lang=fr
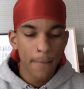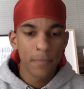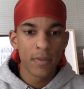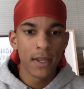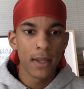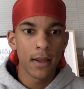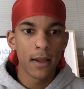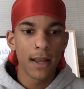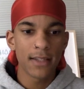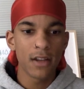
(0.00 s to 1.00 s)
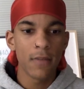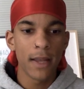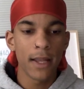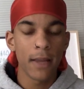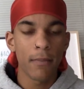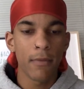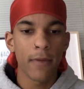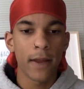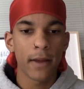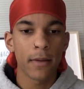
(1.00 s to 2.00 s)
Puis euh, la seule manière pour
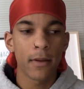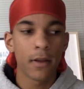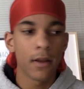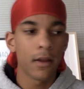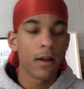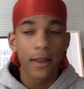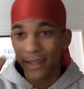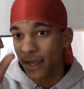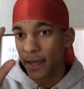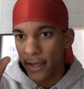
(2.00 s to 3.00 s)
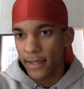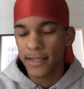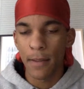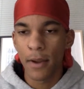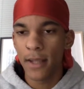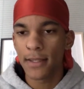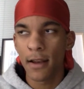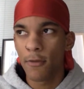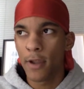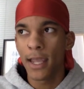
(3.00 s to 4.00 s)
faire euh, guérir sa mère, c'est
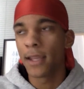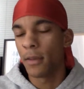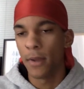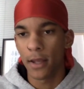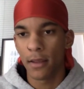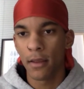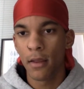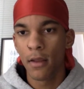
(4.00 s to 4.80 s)
l'envoyer à Québec.